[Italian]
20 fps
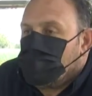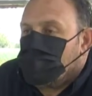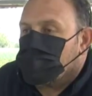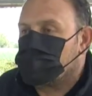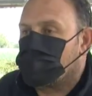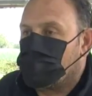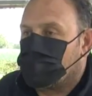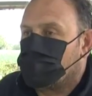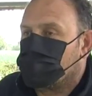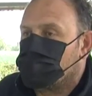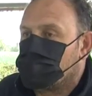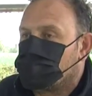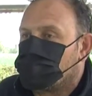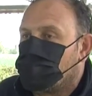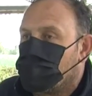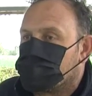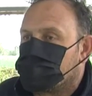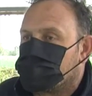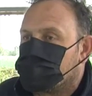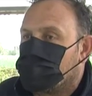noi siamo
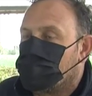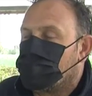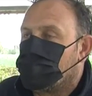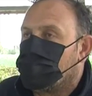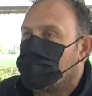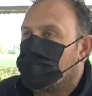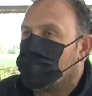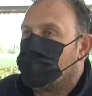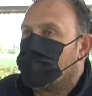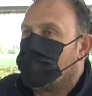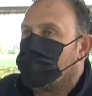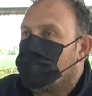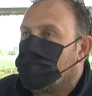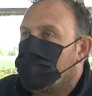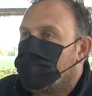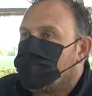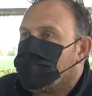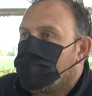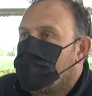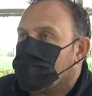disposti
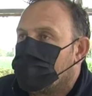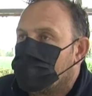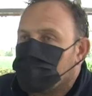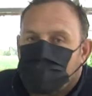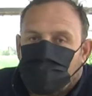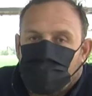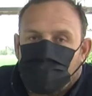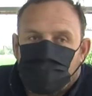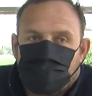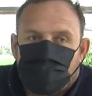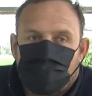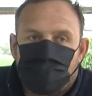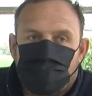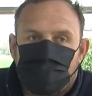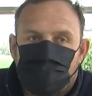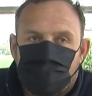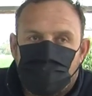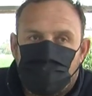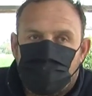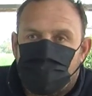a, fare nel, nel,
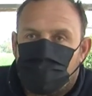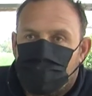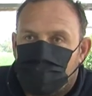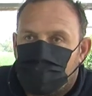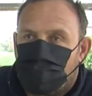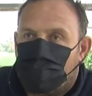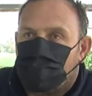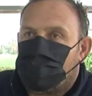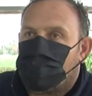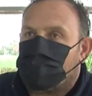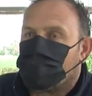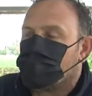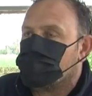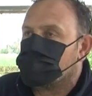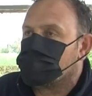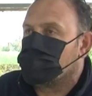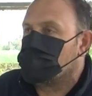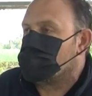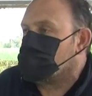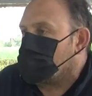nel, nella,
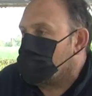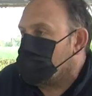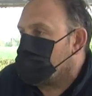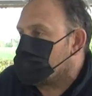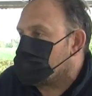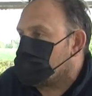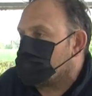dice, nella,